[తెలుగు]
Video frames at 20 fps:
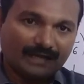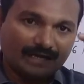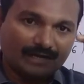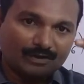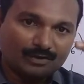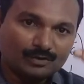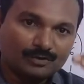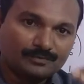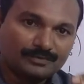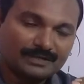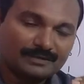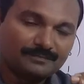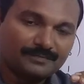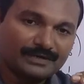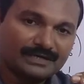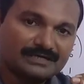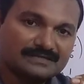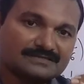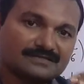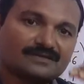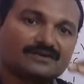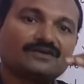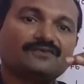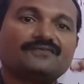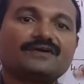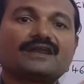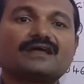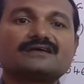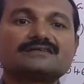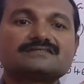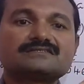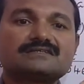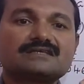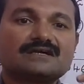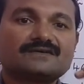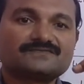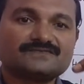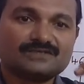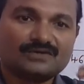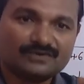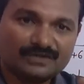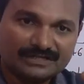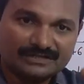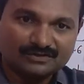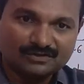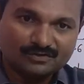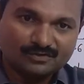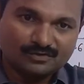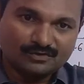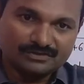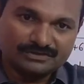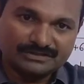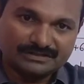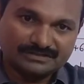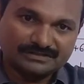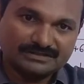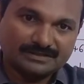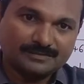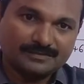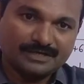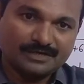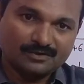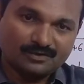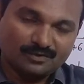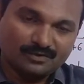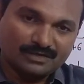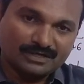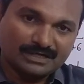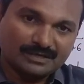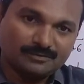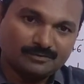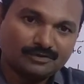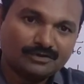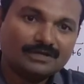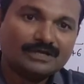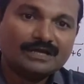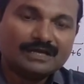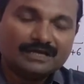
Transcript: ఆ రూమ్ టెంపరేచర్లో వెలాసిటీ ఆఫ్ సౌండ్ ఎంతో నోట్ చేస్తాం కనుక్కుంటాము